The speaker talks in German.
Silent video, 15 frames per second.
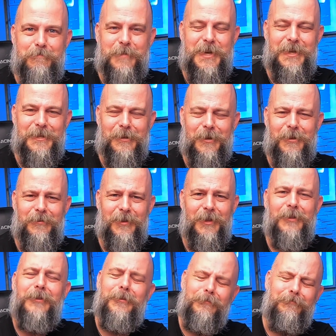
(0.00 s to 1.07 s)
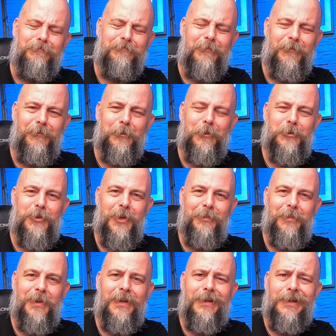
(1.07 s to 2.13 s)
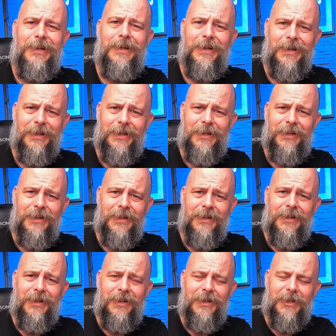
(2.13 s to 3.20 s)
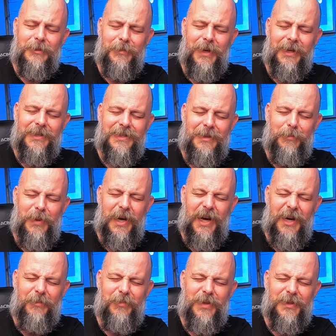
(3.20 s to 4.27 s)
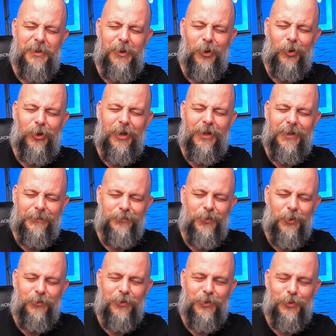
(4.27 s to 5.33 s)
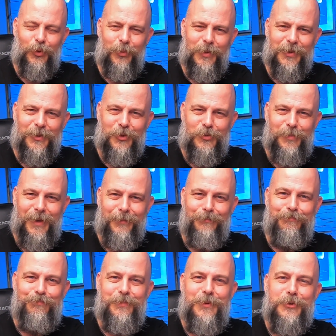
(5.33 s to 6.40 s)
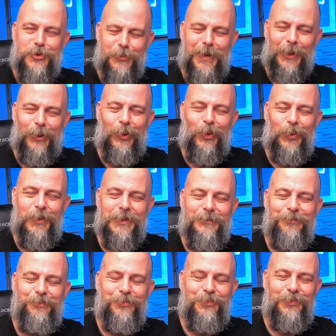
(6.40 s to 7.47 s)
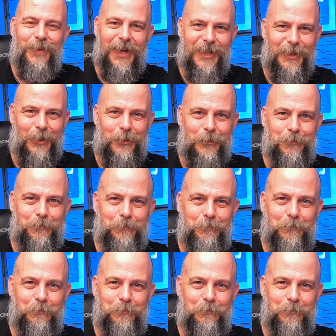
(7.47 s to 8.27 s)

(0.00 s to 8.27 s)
Peace, Love and Photoshop ich mache jetzt den BH ein bisschen lockerer und versuche mich zu entspannen. Schweig ober. End out.